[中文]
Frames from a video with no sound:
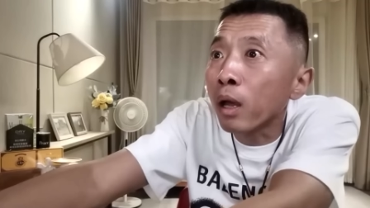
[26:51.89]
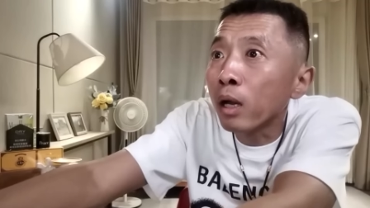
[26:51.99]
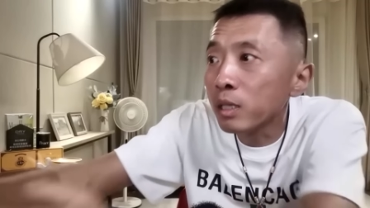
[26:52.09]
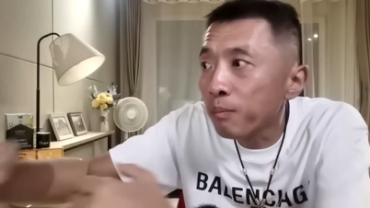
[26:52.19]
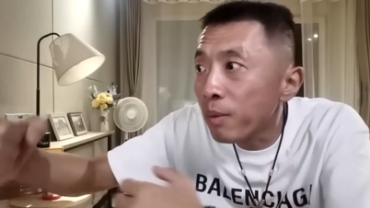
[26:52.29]

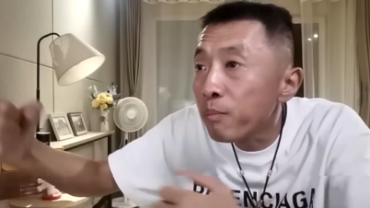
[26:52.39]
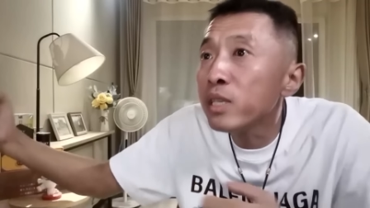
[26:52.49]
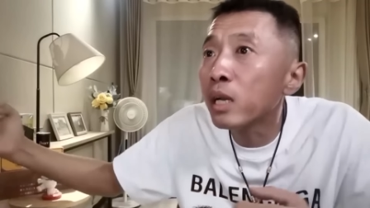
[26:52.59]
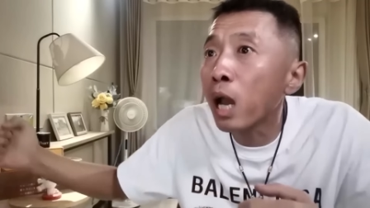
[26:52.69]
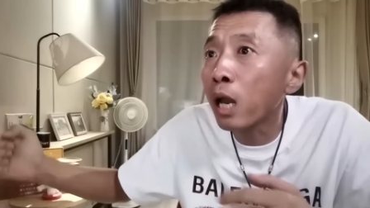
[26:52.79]
这门不已
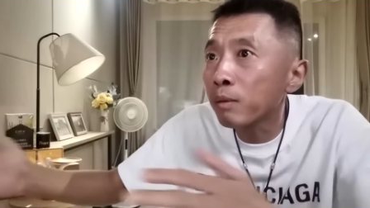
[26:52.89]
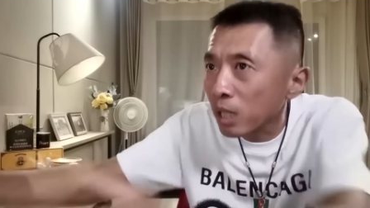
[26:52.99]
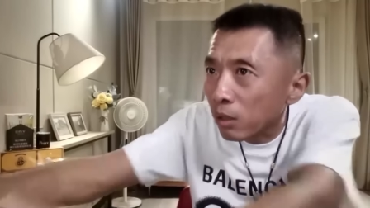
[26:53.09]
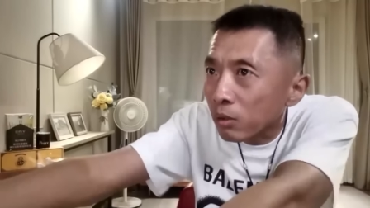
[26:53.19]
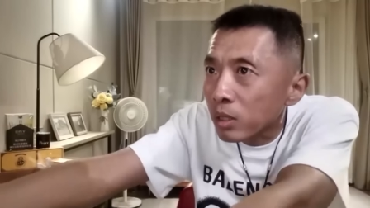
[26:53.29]
经开了，栽
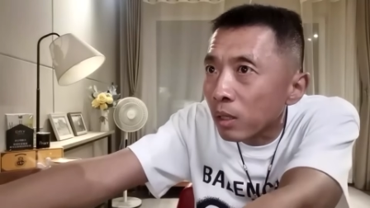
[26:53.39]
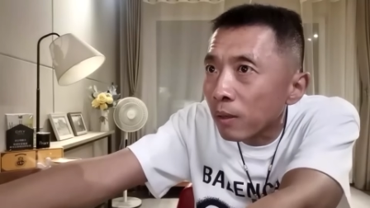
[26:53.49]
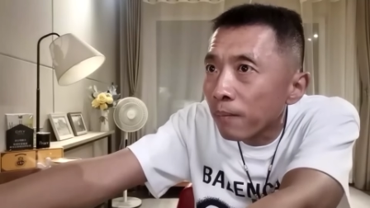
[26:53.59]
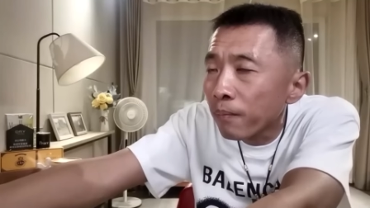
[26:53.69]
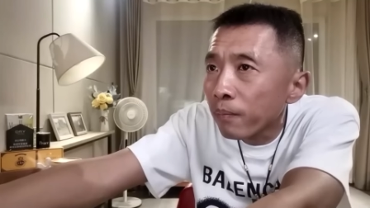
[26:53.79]
倒进来
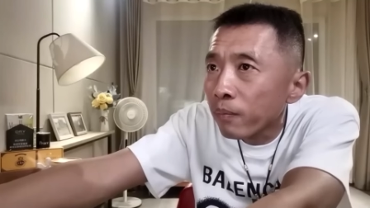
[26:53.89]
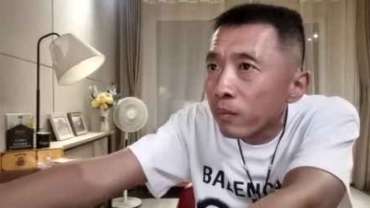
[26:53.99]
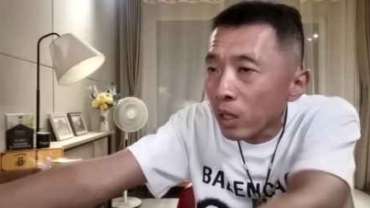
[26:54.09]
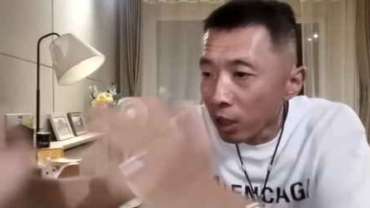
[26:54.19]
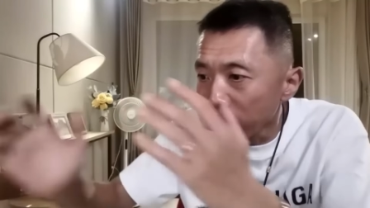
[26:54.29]
了。